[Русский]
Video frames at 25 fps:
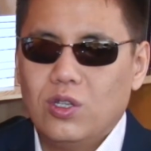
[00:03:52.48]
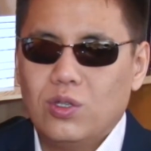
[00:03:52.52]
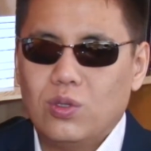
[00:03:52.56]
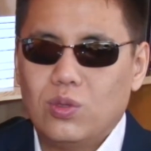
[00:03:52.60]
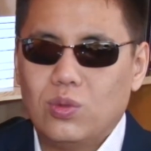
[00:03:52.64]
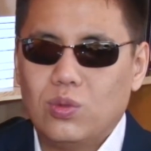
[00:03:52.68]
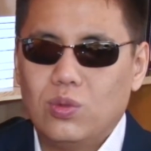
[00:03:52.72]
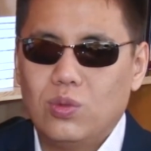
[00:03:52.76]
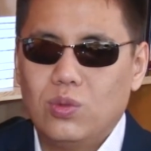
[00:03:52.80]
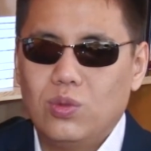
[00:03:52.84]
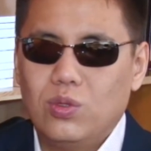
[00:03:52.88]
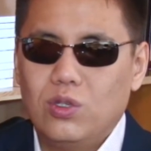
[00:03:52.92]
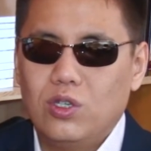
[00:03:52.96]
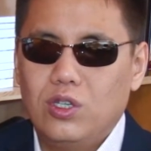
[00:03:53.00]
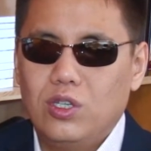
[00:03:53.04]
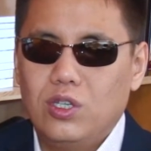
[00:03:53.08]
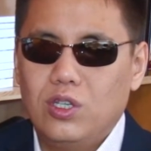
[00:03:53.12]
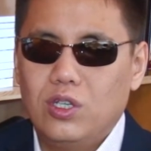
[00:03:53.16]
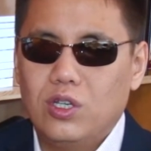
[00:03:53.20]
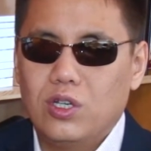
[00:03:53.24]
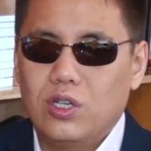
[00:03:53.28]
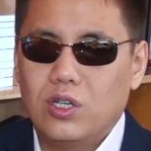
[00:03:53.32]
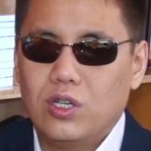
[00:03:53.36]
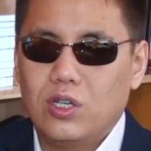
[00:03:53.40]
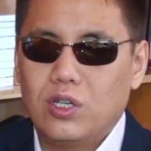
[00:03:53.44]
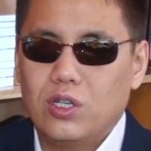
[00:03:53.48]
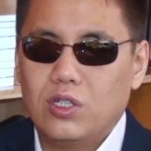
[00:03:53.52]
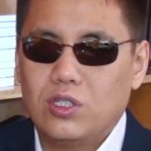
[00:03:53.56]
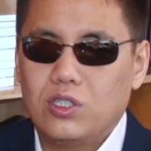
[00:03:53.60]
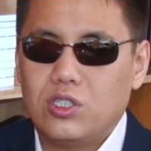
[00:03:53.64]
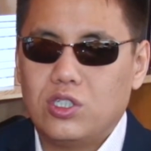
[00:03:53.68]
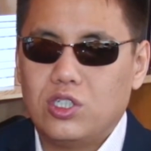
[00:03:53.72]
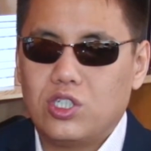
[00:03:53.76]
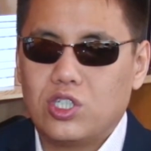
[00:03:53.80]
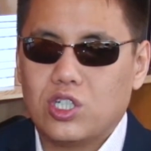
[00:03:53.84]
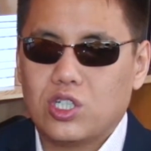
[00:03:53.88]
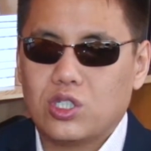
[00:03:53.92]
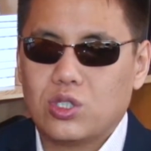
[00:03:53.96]
Ну и э,
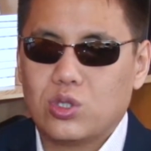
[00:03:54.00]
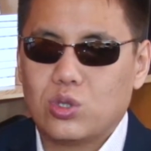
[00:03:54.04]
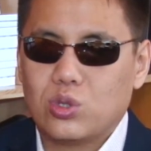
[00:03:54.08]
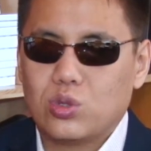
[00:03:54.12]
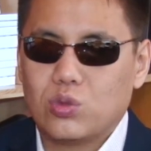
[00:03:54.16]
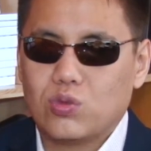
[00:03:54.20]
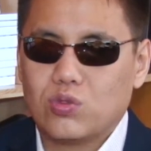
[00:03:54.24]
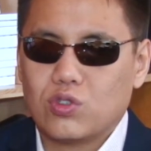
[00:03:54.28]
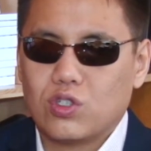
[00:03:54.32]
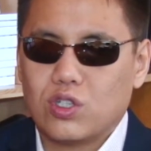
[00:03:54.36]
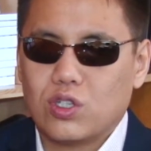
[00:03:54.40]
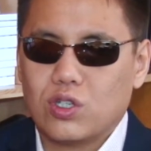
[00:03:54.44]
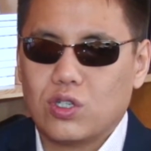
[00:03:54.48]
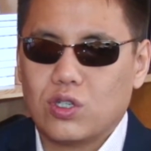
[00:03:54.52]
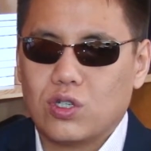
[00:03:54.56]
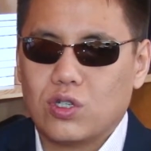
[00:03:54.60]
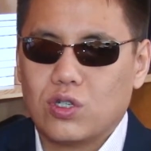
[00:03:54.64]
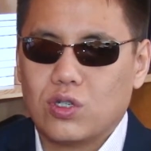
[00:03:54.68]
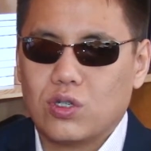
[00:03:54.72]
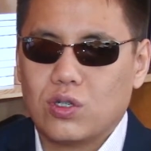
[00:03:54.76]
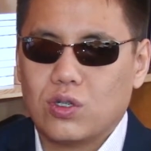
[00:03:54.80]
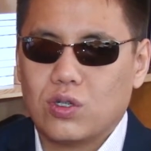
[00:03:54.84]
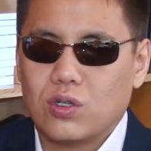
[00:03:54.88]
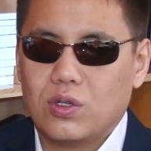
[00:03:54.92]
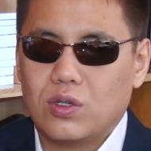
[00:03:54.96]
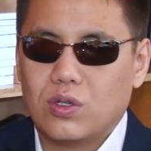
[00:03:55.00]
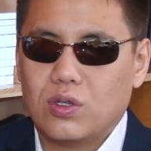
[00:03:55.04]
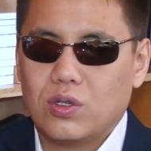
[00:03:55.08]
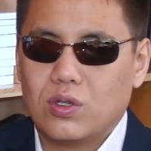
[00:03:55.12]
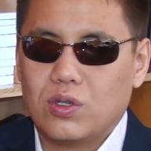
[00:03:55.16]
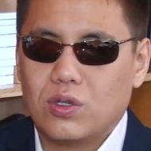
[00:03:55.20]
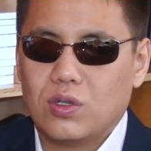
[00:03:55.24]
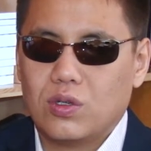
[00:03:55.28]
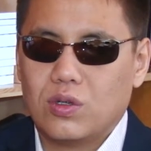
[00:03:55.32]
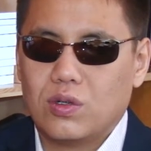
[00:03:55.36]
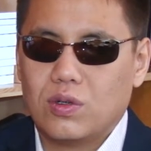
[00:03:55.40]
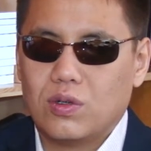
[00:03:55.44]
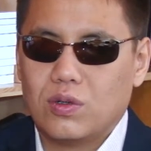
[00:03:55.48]
сейчас еще
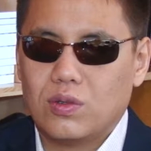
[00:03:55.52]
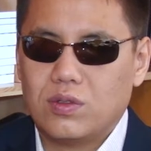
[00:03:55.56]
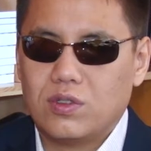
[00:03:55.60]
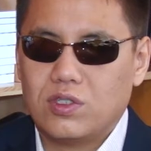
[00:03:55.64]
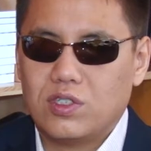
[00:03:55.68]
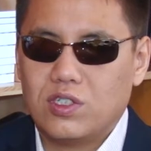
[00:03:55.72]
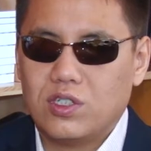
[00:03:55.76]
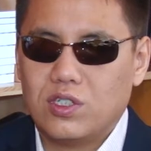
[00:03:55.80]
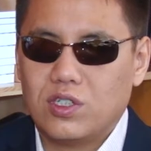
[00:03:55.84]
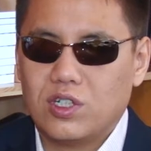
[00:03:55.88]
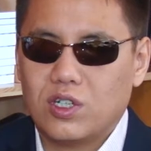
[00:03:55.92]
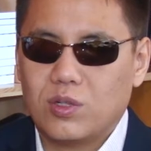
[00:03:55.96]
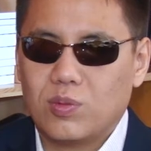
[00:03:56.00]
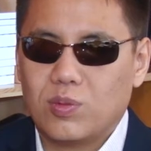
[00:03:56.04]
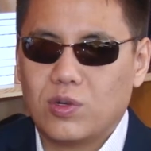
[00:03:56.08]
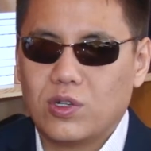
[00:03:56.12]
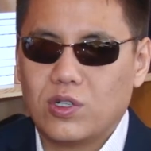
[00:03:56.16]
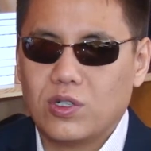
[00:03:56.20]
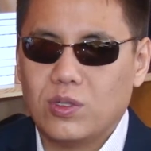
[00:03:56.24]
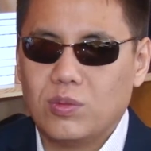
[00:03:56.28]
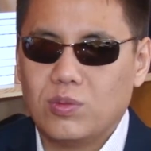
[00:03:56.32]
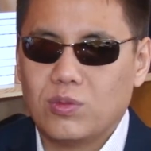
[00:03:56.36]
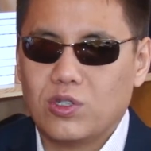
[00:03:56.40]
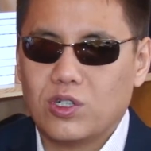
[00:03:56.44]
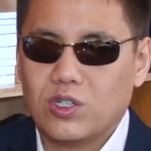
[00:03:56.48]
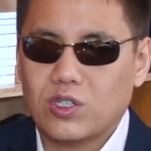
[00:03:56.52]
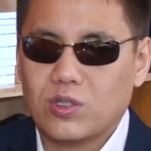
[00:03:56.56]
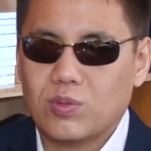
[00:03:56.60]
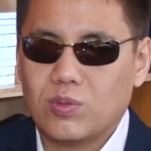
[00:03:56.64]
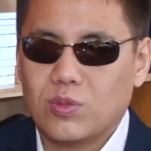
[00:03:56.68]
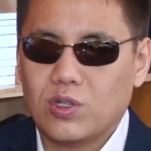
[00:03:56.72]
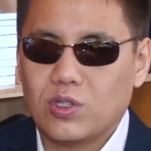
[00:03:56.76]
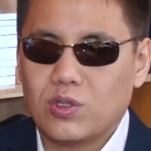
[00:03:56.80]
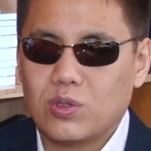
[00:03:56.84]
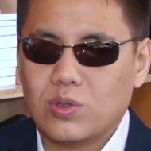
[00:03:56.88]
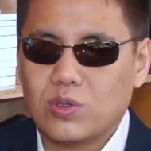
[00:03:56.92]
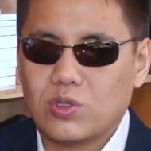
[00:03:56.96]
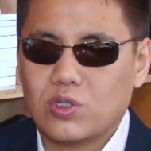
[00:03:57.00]
за в стенах парламента
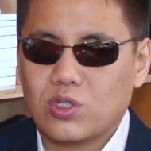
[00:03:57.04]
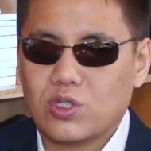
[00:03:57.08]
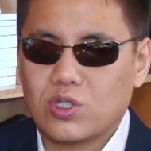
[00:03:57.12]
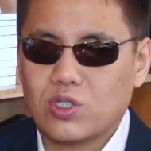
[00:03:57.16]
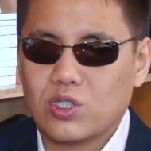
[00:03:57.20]
рассматривается